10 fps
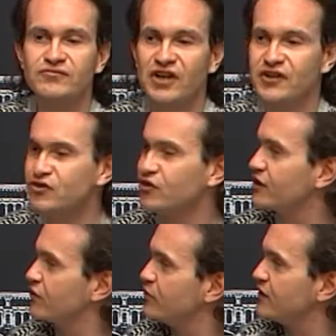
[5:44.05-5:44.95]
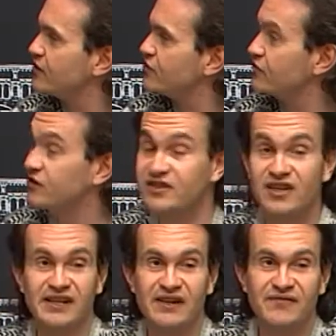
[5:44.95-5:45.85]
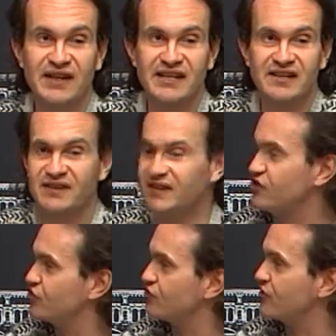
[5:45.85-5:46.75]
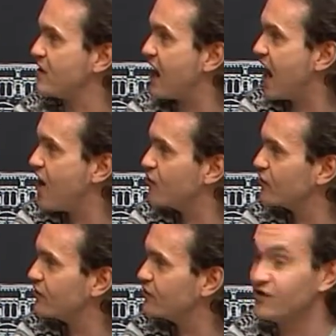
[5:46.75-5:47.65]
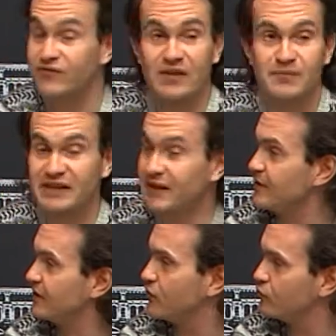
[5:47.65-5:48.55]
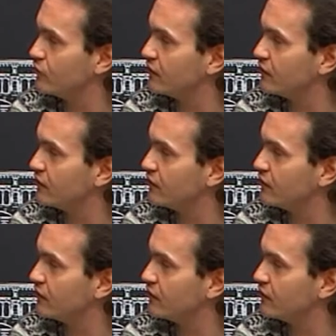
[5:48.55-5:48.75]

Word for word: cioè io so che qui le circoscrizioni hanno 20-25 mila euro, che quindi non fanno praticamente tutto, tutto